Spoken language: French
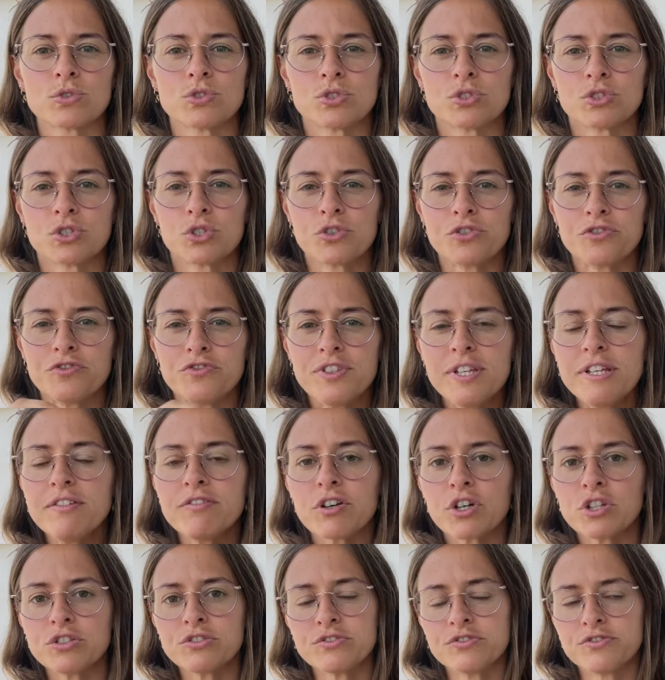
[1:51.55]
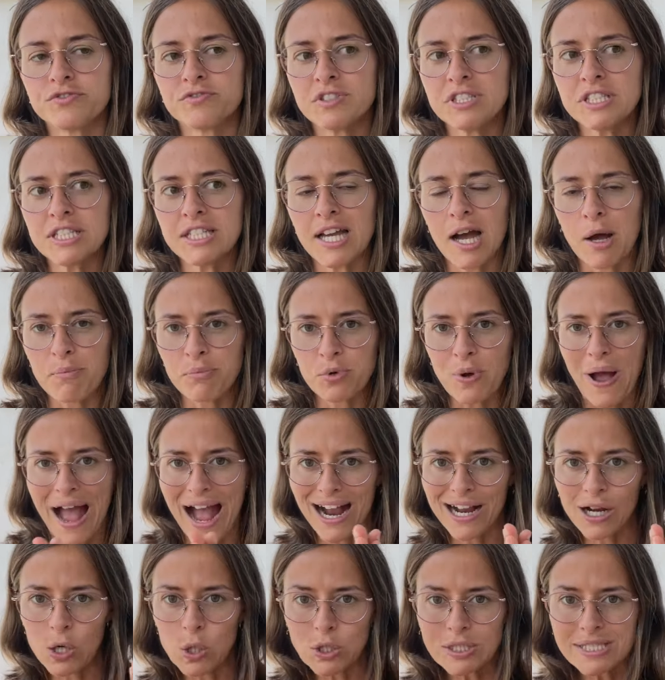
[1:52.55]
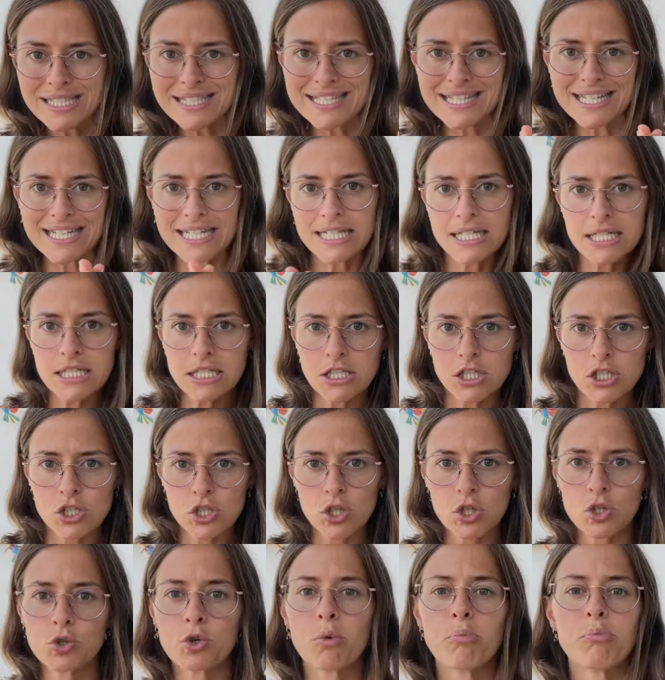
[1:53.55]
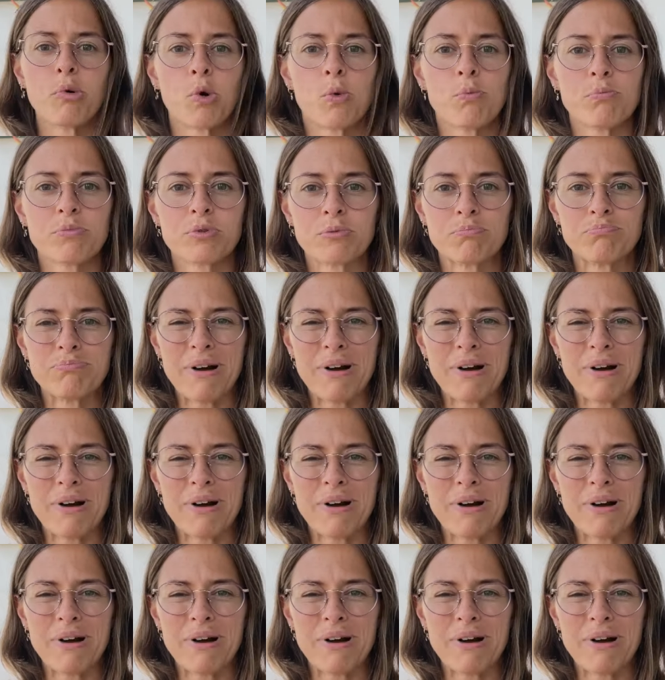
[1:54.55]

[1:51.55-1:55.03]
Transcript: de vivre une vie un peu à côté de nos pompes,